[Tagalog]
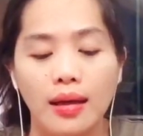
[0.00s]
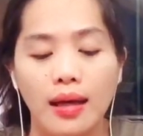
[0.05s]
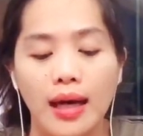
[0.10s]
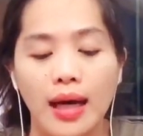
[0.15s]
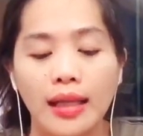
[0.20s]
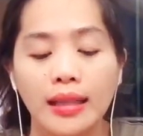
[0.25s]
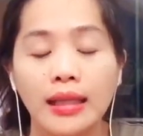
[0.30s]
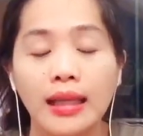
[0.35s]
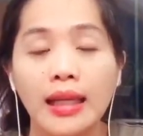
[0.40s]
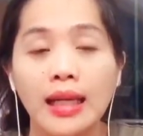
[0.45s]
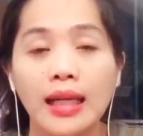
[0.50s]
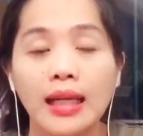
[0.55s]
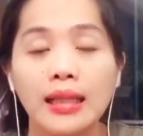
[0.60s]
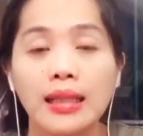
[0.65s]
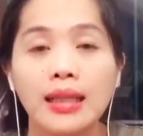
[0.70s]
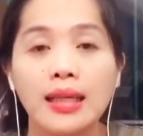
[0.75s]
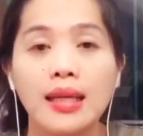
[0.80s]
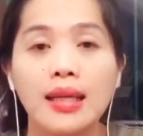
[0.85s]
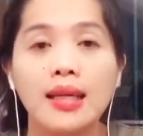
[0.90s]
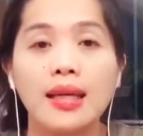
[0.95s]
adda
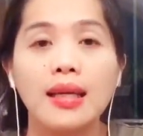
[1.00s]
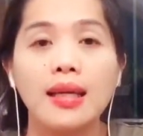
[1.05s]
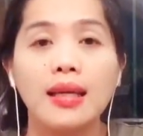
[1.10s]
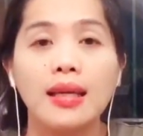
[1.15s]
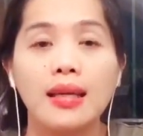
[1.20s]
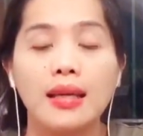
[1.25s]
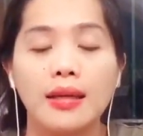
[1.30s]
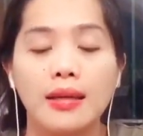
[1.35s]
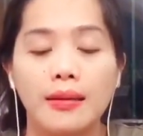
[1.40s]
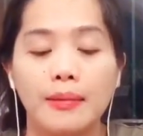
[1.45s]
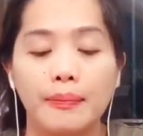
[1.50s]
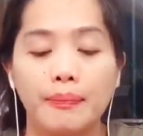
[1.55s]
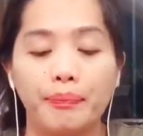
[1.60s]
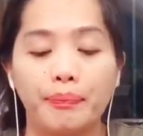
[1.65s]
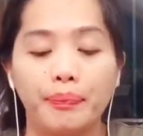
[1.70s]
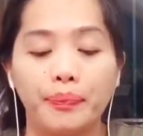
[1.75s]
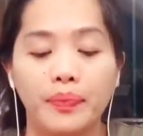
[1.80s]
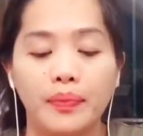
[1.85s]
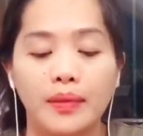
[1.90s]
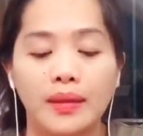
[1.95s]
dagiti
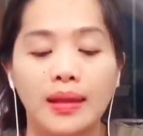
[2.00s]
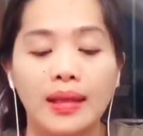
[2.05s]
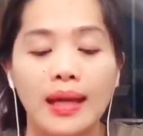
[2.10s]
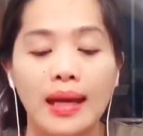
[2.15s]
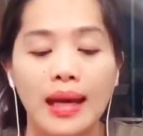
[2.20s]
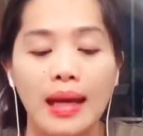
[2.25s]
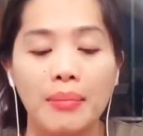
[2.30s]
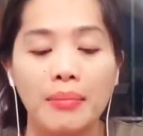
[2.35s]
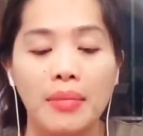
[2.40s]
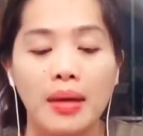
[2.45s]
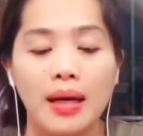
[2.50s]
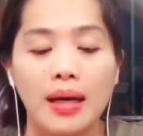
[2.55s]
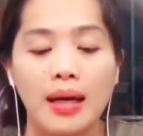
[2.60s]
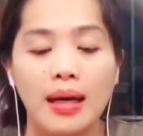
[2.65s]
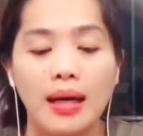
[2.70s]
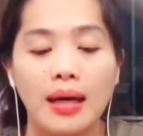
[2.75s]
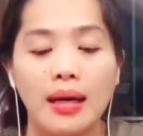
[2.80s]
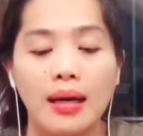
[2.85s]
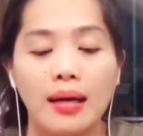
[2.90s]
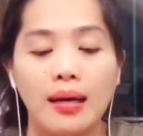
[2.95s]
drama
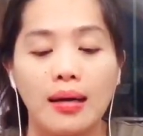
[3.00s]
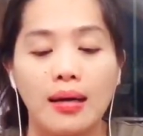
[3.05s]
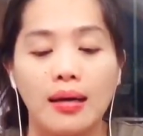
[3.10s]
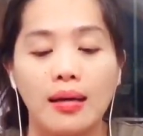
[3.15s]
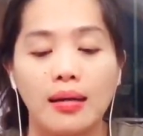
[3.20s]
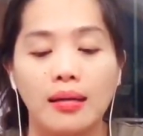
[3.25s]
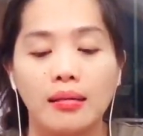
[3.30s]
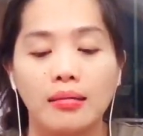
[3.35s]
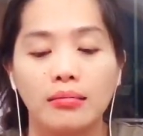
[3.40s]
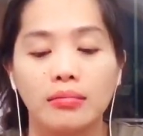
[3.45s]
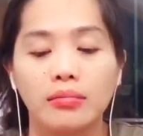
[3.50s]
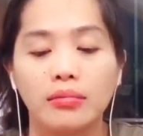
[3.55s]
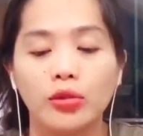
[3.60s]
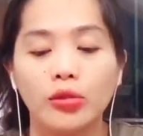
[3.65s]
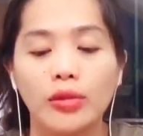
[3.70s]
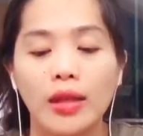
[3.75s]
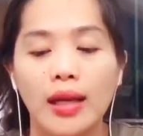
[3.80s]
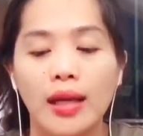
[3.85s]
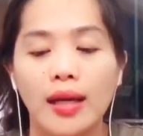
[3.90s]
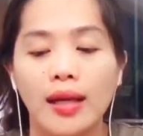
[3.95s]
a ah,
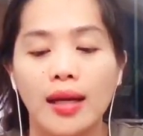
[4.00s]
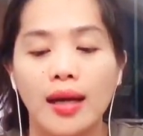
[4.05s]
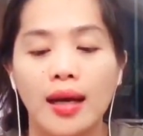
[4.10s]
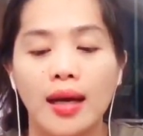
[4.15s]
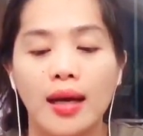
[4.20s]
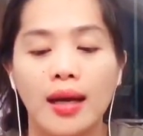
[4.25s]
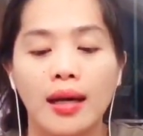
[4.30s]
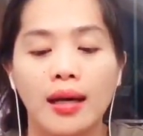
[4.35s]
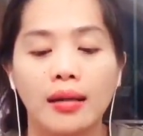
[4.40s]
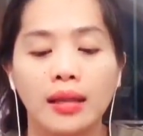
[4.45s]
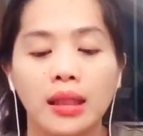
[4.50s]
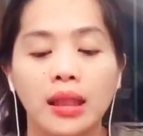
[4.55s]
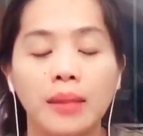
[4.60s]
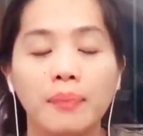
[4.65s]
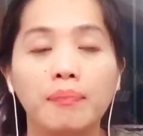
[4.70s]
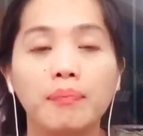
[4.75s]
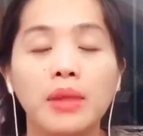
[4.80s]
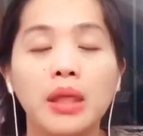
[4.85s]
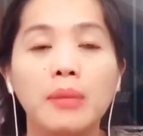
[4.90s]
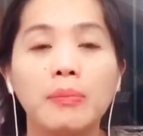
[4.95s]
no talaga uh, ah,
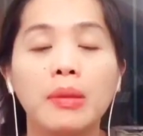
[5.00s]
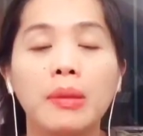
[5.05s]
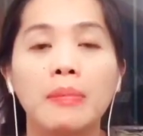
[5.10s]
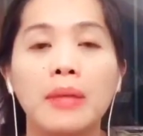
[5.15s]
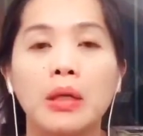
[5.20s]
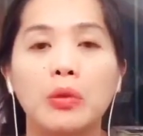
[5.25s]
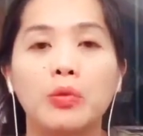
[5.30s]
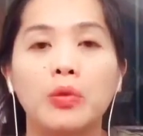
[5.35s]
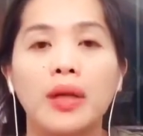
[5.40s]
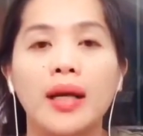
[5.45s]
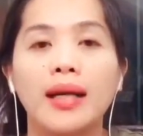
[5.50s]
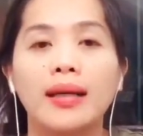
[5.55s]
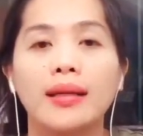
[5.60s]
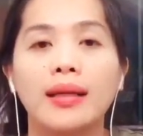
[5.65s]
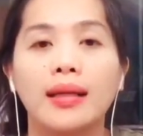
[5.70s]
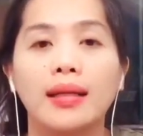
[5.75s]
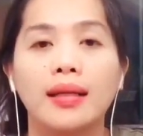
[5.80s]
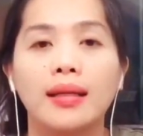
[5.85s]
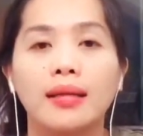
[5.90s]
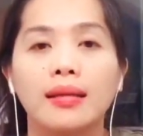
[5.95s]
dibdibem ako na
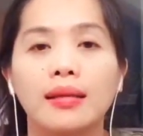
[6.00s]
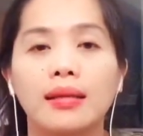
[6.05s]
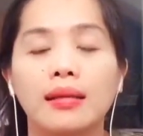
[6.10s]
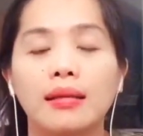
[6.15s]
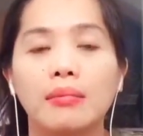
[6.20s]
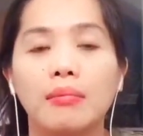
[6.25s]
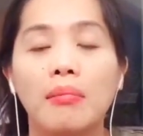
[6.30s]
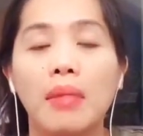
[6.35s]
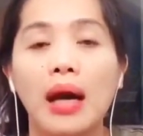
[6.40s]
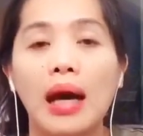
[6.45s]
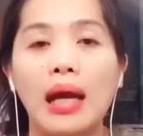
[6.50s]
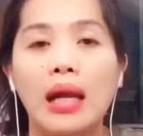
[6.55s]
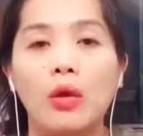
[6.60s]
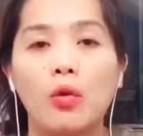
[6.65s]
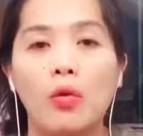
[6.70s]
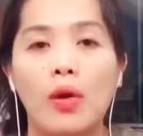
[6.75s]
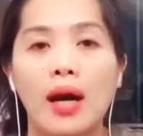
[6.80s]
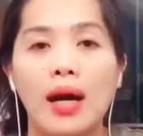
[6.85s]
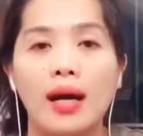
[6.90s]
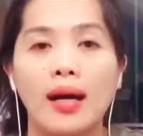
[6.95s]
dagat
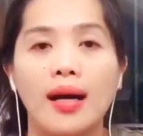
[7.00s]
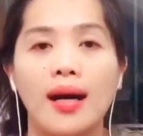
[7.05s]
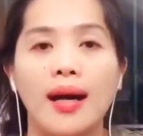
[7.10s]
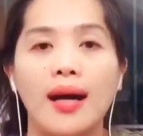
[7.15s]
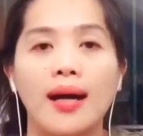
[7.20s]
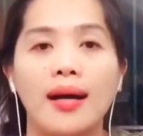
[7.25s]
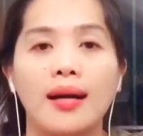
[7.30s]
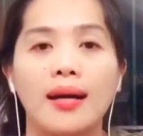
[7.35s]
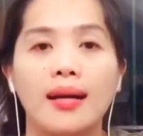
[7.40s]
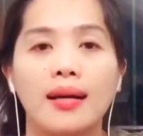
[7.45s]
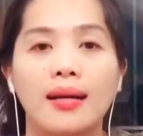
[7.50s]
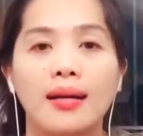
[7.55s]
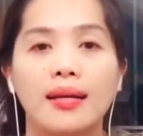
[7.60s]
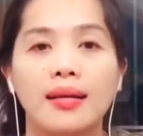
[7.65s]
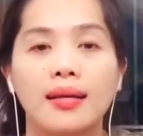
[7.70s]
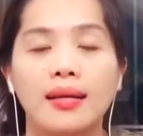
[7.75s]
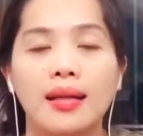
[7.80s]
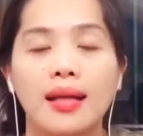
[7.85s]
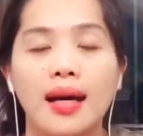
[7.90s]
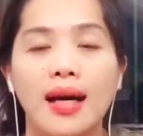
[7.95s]
makaluwa ka
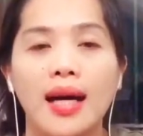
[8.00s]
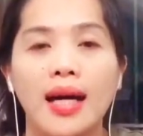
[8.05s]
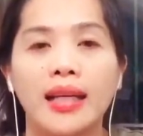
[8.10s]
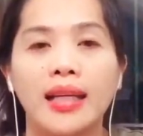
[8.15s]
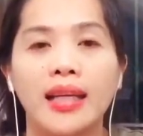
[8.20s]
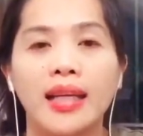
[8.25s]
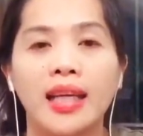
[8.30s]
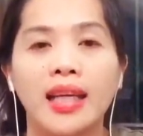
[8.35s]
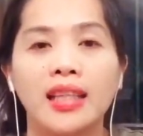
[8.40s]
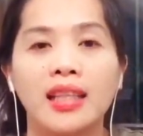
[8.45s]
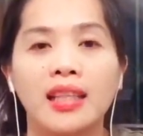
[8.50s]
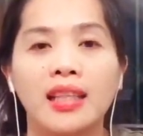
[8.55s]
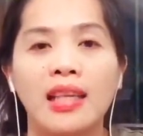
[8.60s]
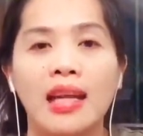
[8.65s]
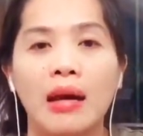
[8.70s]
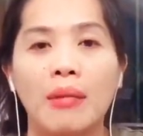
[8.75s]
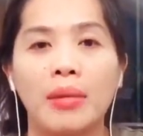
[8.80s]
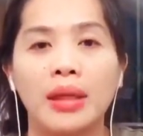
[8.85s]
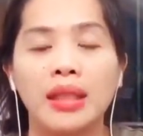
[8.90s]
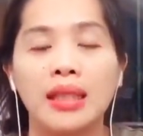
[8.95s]
adda dagiti
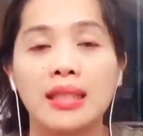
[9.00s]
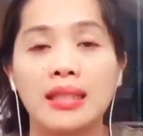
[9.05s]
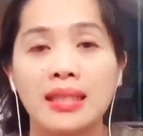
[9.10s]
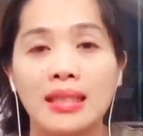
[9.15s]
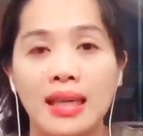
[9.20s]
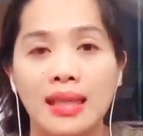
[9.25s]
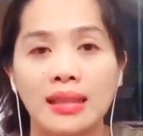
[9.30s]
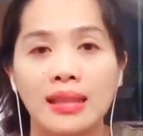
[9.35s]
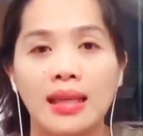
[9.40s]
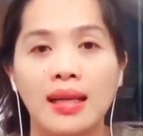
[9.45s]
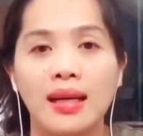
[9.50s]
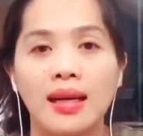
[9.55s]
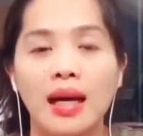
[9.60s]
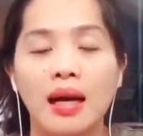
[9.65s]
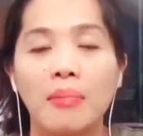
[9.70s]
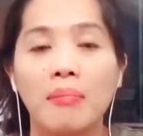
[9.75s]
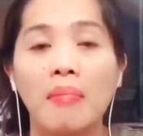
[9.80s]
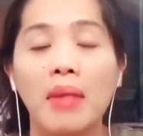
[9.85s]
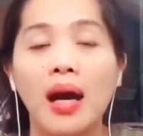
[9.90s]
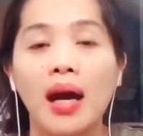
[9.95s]
dramatista at
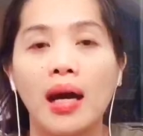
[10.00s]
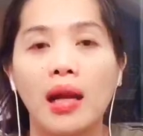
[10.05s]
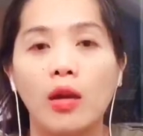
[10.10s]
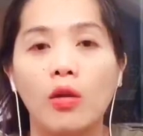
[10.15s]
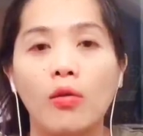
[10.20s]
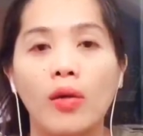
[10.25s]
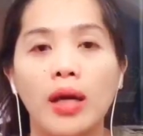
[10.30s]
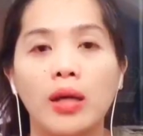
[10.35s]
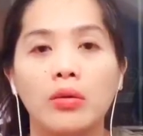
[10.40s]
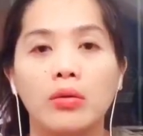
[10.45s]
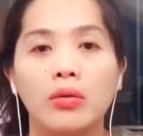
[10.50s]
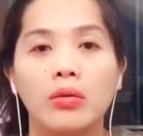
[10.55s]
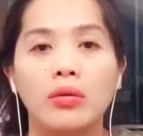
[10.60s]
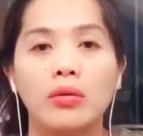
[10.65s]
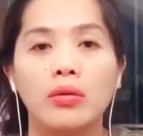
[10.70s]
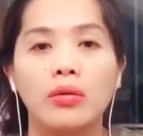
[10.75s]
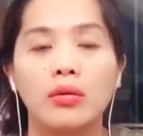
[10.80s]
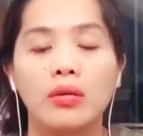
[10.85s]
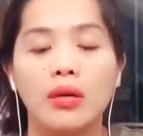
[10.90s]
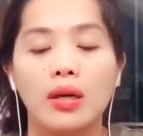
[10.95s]
talaga ang makaluwa no
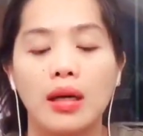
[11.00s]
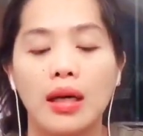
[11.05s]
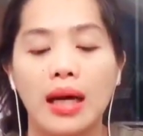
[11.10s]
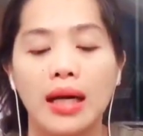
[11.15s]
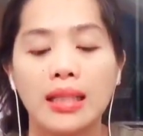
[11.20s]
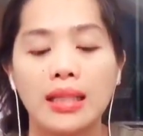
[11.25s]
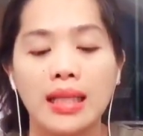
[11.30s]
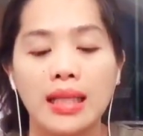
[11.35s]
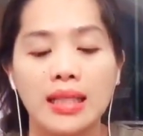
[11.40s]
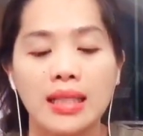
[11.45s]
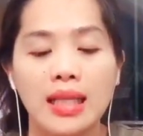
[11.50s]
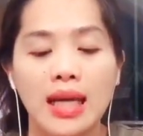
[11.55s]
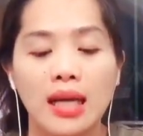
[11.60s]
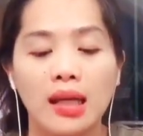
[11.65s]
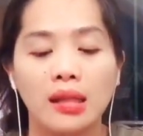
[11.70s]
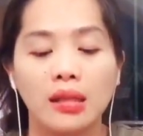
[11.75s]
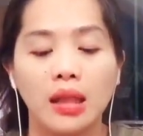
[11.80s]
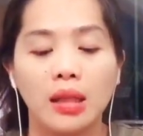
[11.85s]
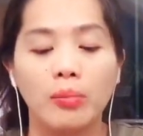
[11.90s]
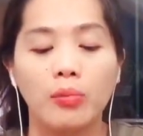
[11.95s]

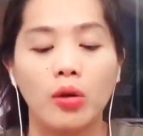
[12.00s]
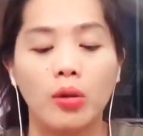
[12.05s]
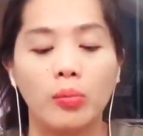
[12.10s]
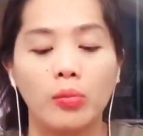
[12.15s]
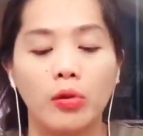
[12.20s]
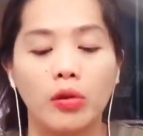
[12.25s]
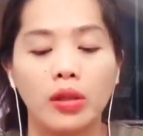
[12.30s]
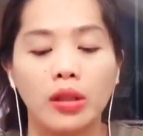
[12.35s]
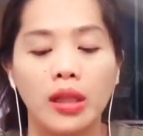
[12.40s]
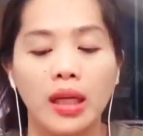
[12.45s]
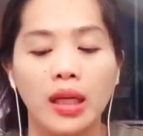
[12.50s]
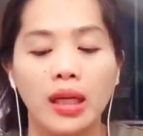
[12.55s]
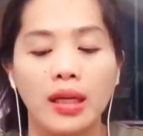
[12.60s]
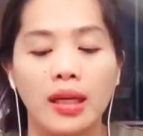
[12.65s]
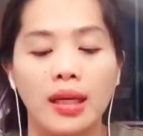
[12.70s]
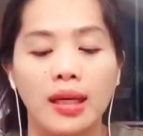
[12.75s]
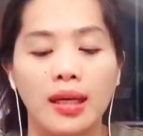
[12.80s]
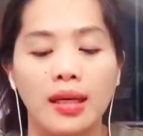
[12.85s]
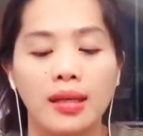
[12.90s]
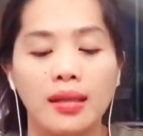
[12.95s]
agsangsangit iti
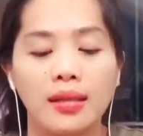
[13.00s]
porportreda